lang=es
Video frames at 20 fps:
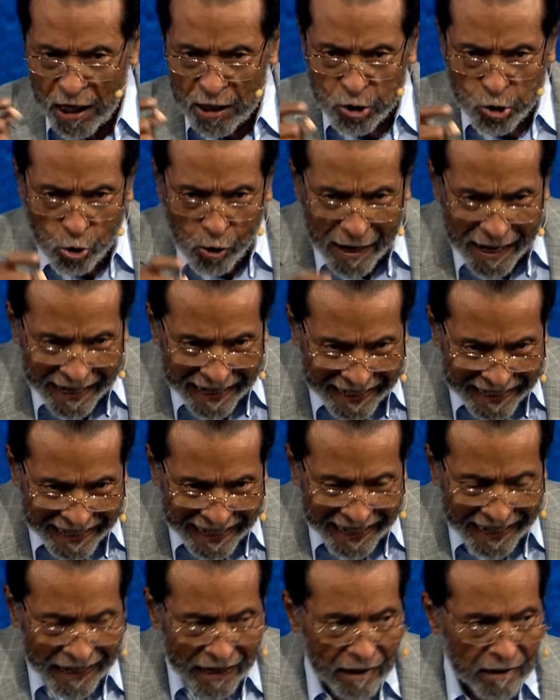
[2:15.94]
hecho
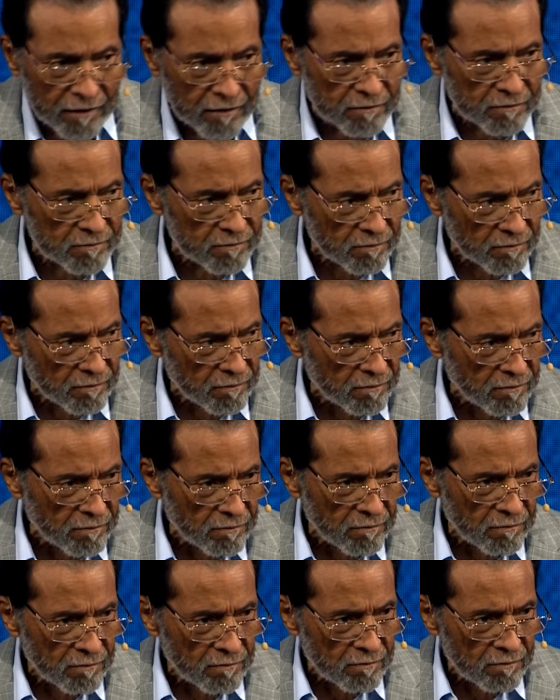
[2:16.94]
carne,
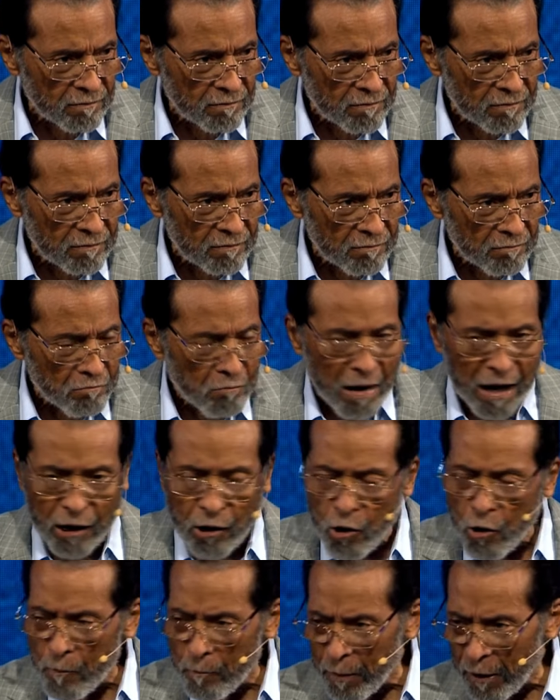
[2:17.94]
varón